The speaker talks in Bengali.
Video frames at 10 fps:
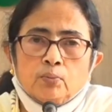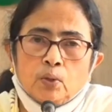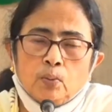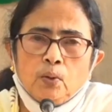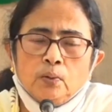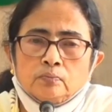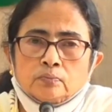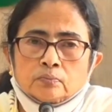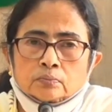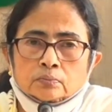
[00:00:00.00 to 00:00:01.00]
বলবো
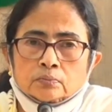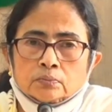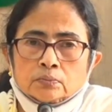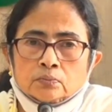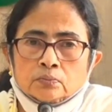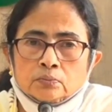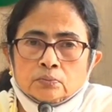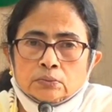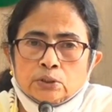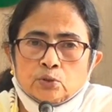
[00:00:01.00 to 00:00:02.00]

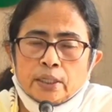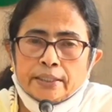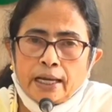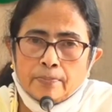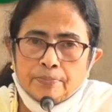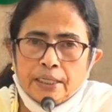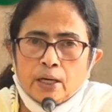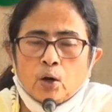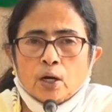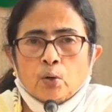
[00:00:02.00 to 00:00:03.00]
কিছুটা গ্যাপ দিয়ে
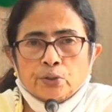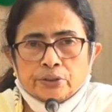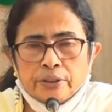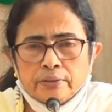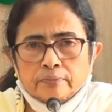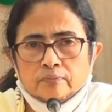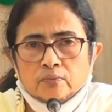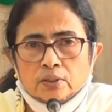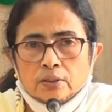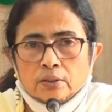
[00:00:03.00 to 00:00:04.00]
করা হয়েছে
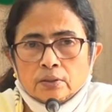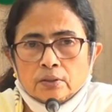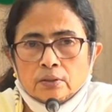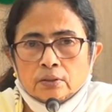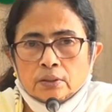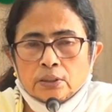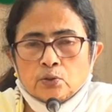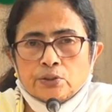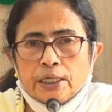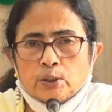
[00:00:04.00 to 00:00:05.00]
কিন্তু
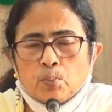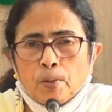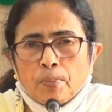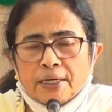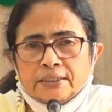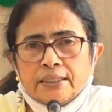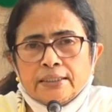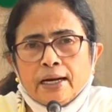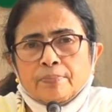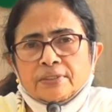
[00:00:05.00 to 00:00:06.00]
যেহেতু
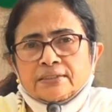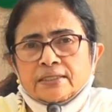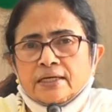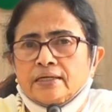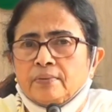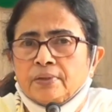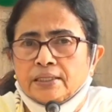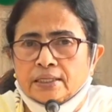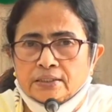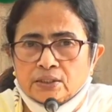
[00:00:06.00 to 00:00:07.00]
প্রিপারেশনটা আপনাদের সেকেন্ড এপ্রিল
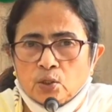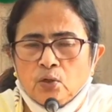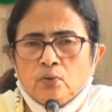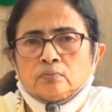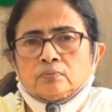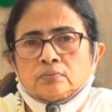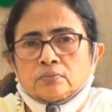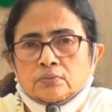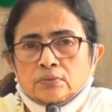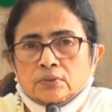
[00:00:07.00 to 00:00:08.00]
থেকে ছিল
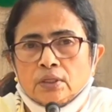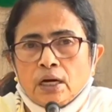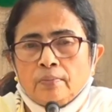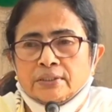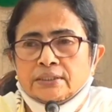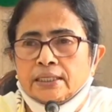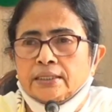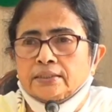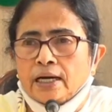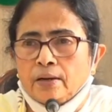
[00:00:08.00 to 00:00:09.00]
আমরা
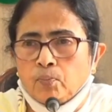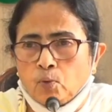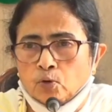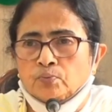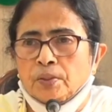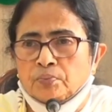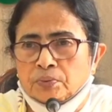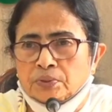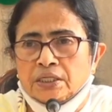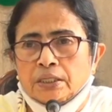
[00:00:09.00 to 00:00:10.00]
সেকেন্ড থার্ড ফোর্থ ফিফথ
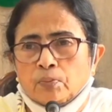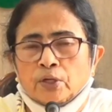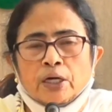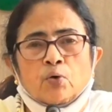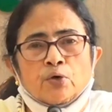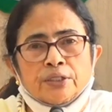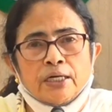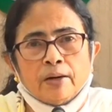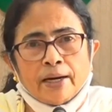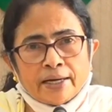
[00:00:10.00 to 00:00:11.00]
তিনটে পরীক্ষা করিয়ে
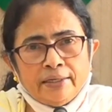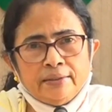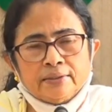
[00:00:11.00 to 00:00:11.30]
দিলাম আগেই